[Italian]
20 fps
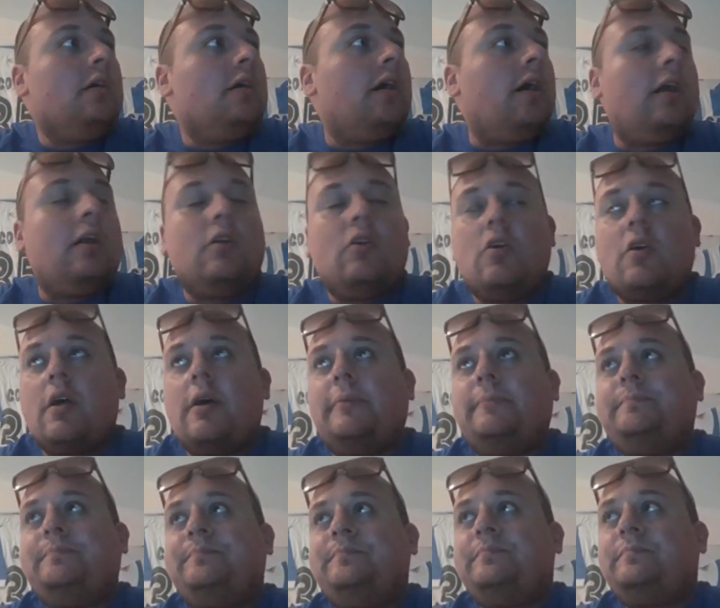
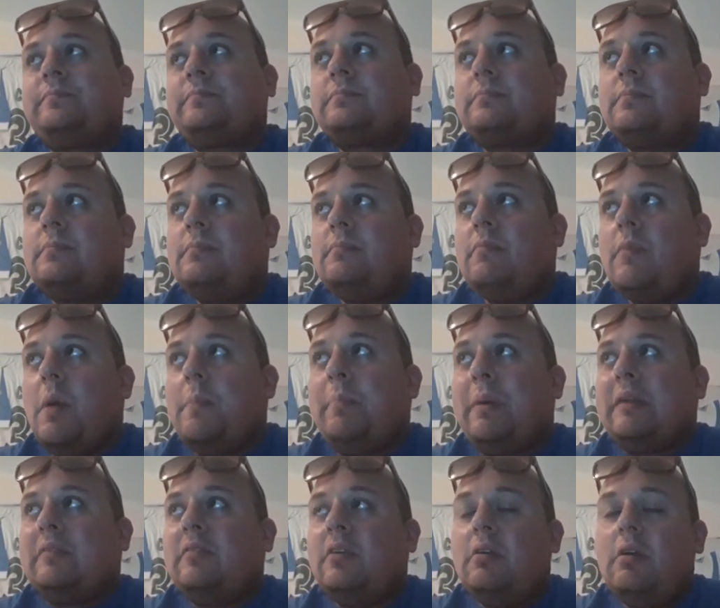Allora,
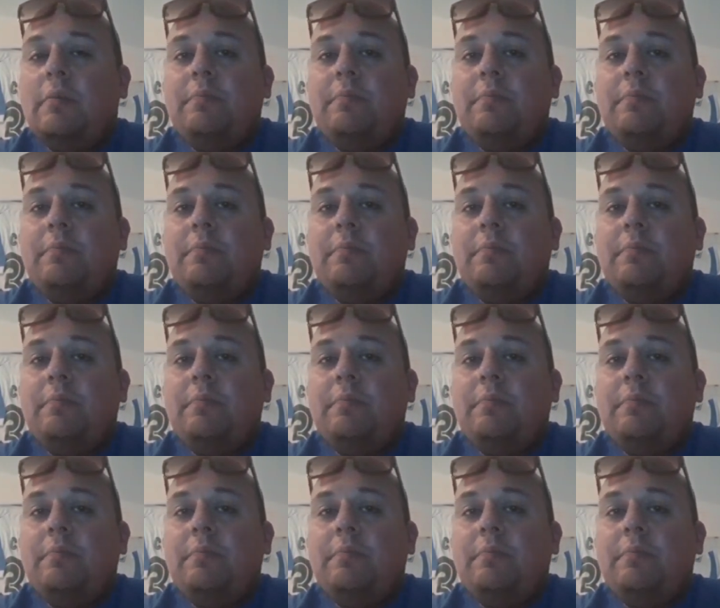partiamo